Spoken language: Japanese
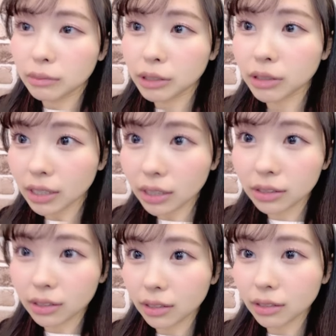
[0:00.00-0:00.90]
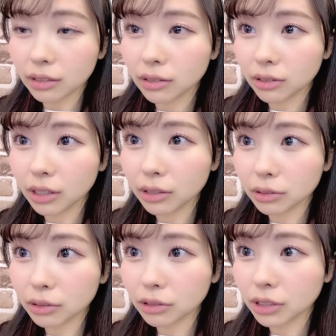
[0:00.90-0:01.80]
みそらです!」って声を
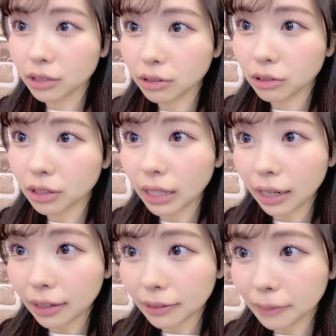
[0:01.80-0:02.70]
太くして言っといてね